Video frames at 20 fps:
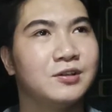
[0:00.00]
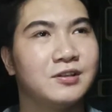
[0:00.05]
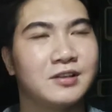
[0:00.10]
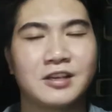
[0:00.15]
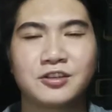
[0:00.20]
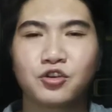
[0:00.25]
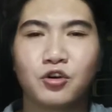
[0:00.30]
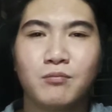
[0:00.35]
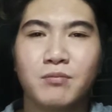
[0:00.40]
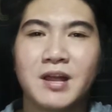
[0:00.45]

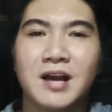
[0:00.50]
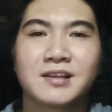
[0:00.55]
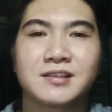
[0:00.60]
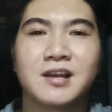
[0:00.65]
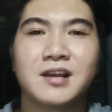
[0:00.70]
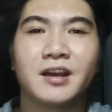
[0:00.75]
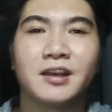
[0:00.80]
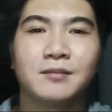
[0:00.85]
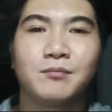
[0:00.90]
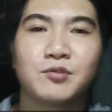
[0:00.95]
sa sobrang
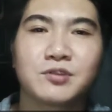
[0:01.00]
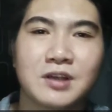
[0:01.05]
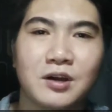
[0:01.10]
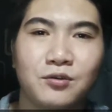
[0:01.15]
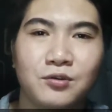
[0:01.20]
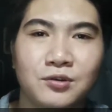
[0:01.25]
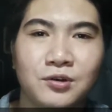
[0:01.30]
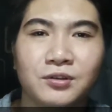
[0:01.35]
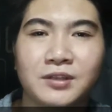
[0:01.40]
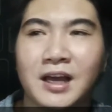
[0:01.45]
sakit mo sa
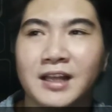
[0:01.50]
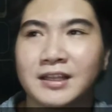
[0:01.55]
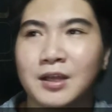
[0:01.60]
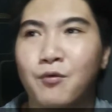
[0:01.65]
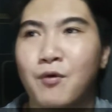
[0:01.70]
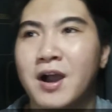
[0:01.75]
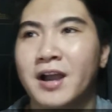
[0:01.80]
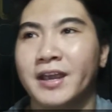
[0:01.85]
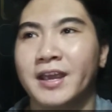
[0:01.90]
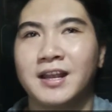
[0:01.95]
ulo,
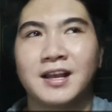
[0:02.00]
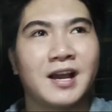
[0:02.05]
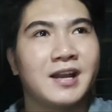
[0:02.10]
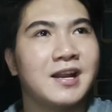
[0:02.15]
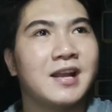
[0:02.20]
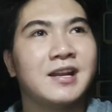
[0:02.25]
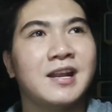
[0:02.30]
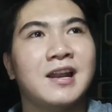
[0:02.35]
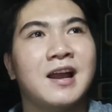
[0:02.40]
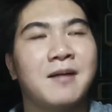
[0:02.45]
tatawagin ka
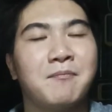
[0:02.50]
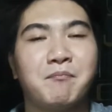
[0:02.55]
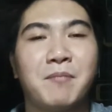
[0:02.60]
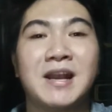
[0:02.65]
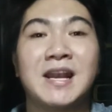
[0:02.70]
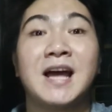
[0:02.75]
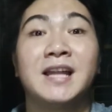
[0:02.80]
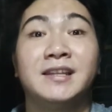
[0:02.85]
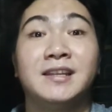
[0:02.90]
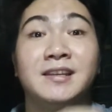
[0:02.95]
na nilang pala